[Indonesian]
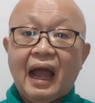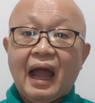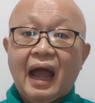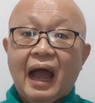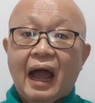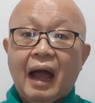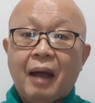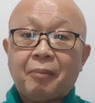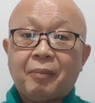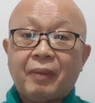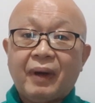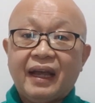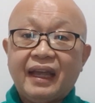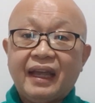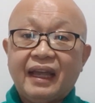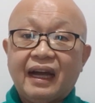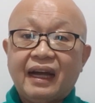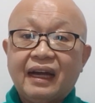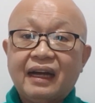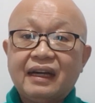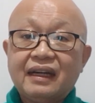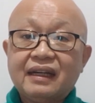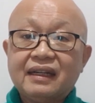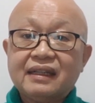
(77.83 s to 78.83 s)
apa
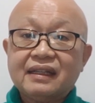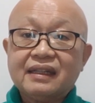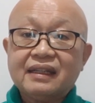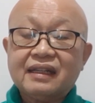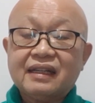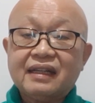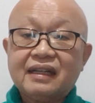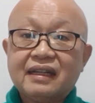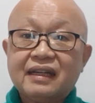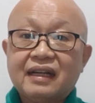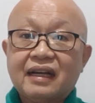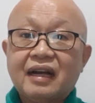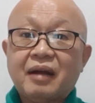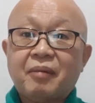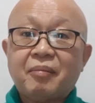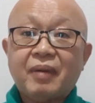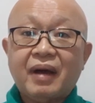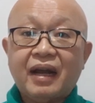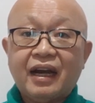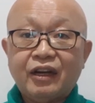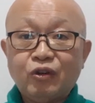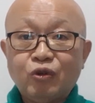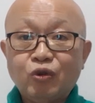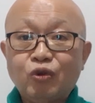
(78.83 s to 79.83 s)
yang
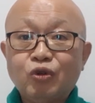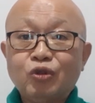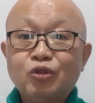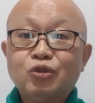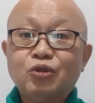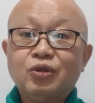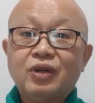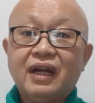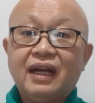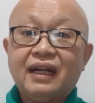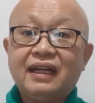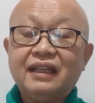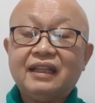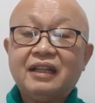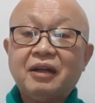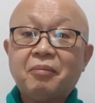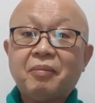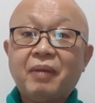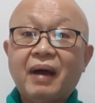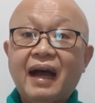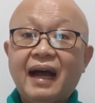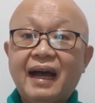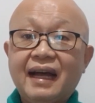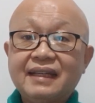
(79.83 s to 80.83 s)
kemarin dulu sudah kita
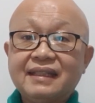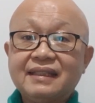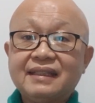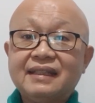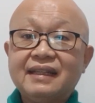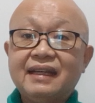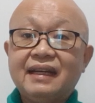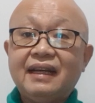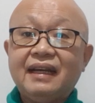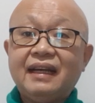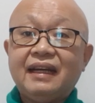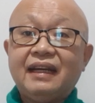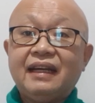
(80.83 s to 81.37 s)
bahas